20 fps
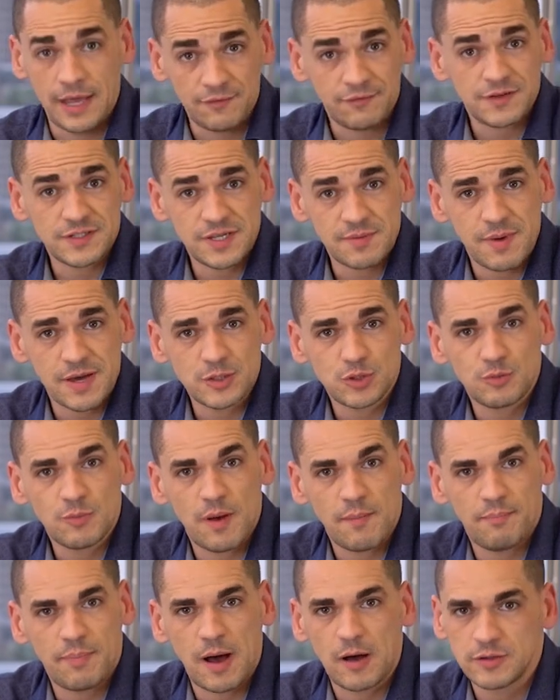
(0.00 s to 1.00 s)
Quero fazer mais
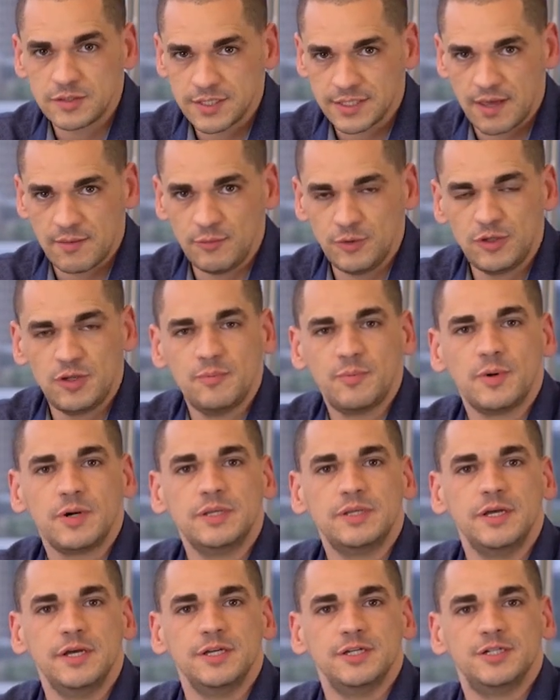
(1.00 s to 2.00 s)
uma pausa que é muito
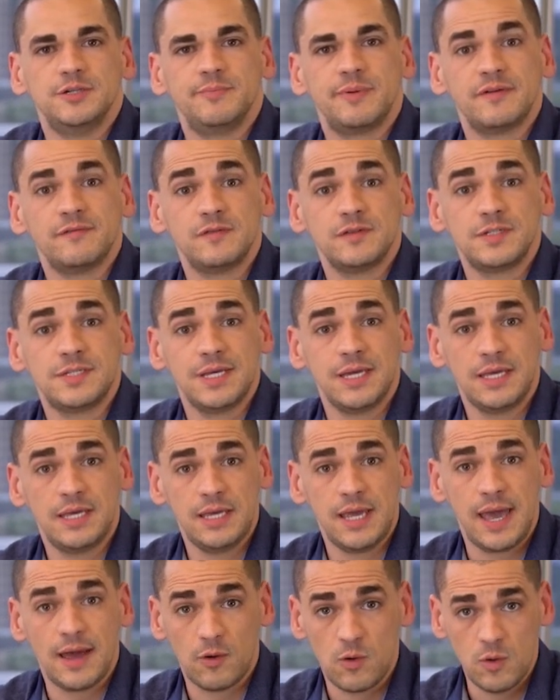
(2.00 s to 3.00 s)
importante. Para você
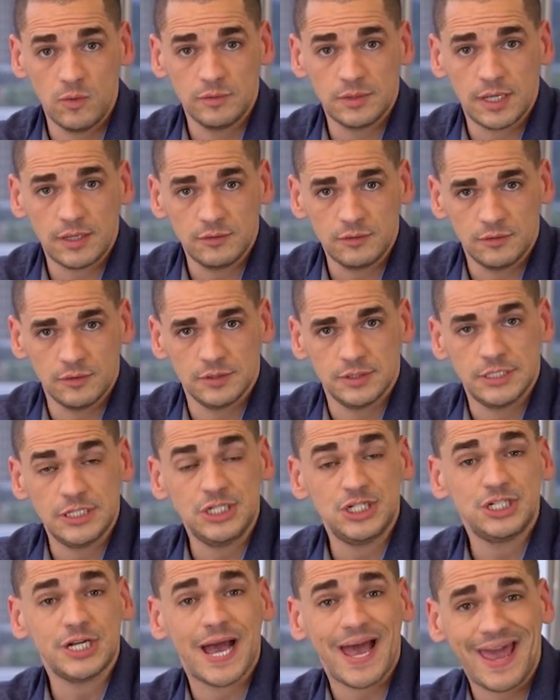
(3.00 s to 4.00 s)
que é contador e
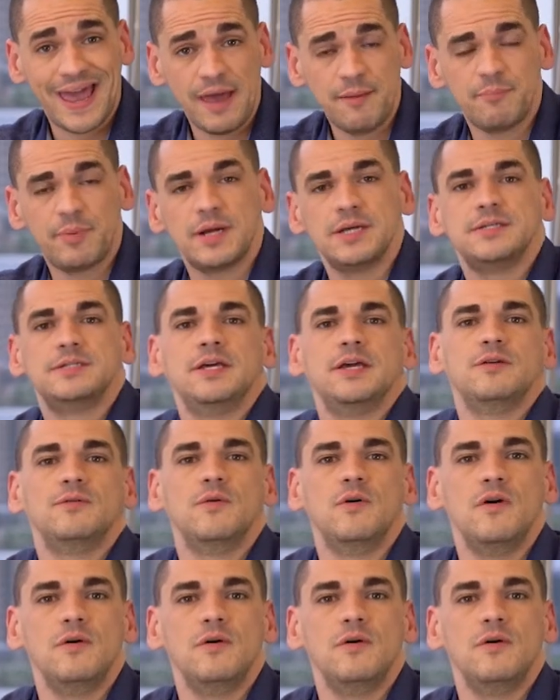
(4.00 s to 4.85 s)
já é parceiro